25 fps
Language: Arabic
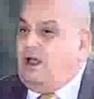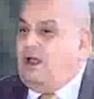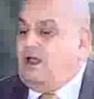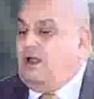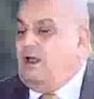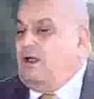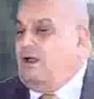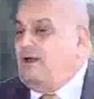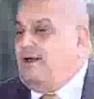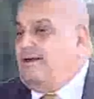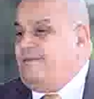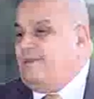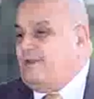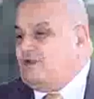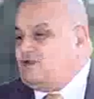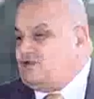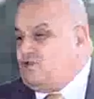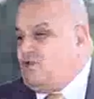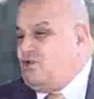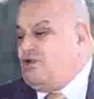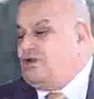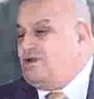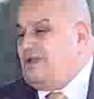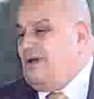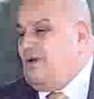آه،
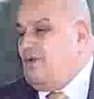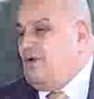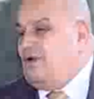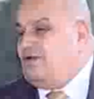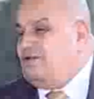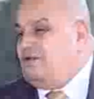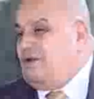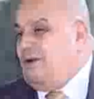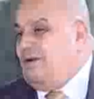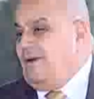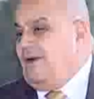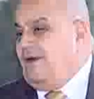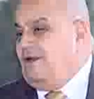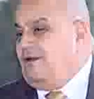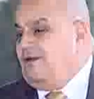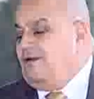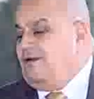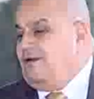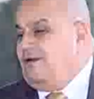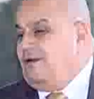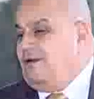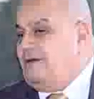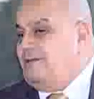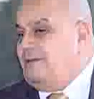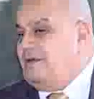المشروع ده
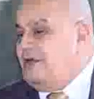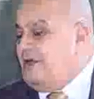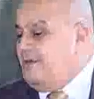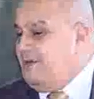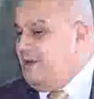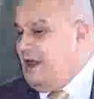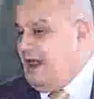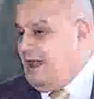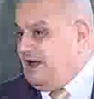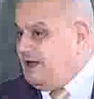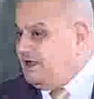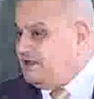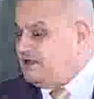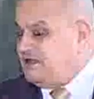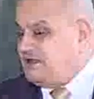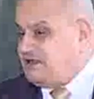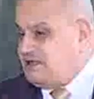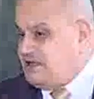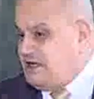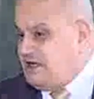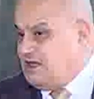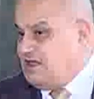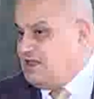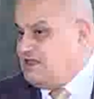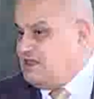طبعا بيعمل حاجات
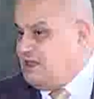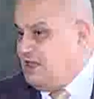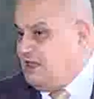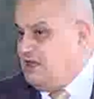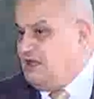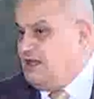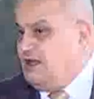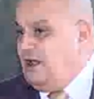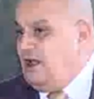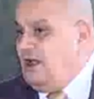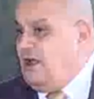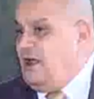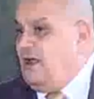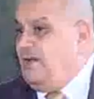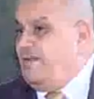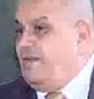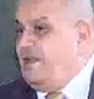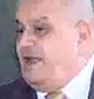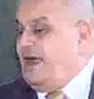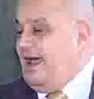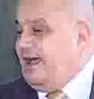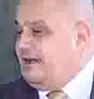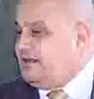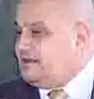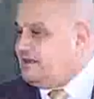كتيره جدا
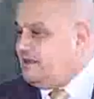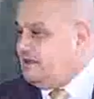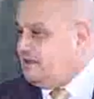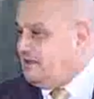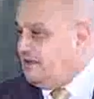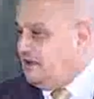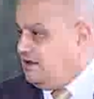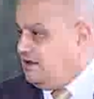بيحسن